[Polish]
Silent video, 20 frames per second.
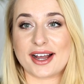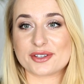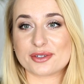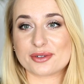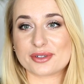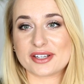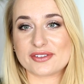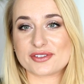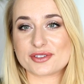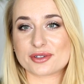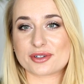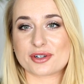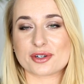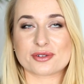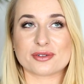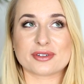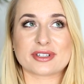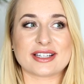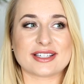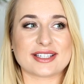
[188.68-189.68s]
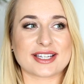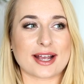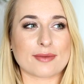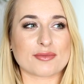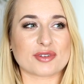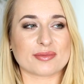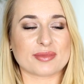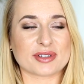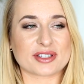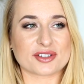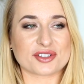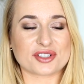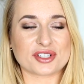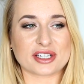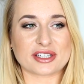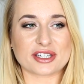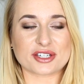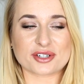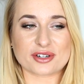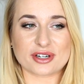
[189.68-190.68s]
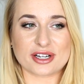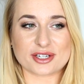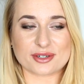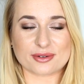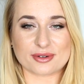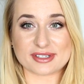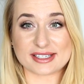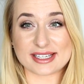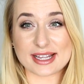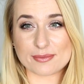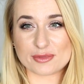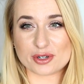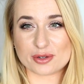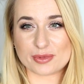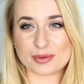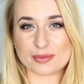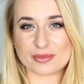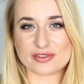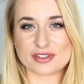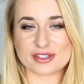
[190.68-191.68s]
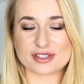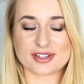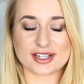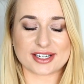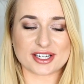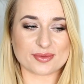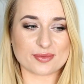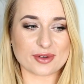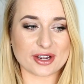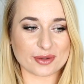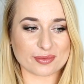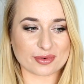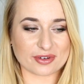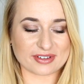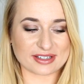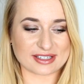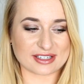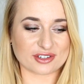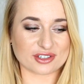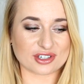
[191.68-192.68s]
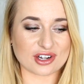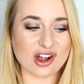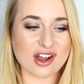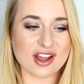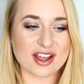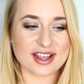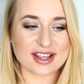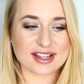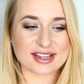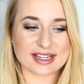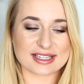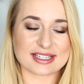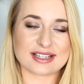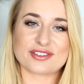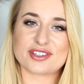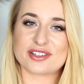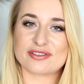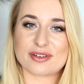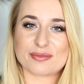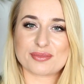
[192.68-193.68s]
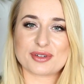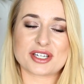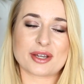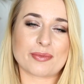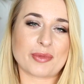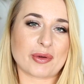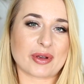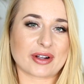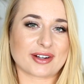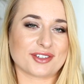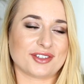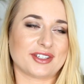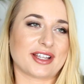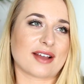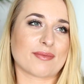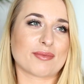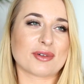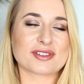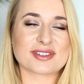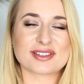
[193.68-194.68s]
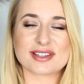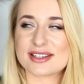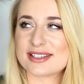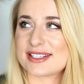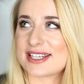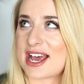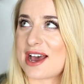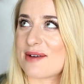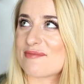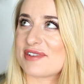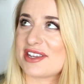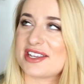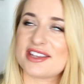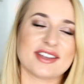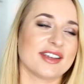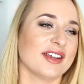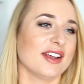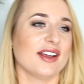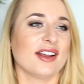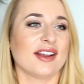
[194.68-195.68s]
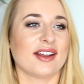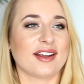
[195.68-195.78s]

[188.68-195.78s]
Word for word: A drugi wzór koszulki chciałam, żeby coś się też kojarzyło ze mną, mimo wszystko jakieś moje powiedzonko. Ja zawsze Wam piszę miłego dnia pod zdjęciami,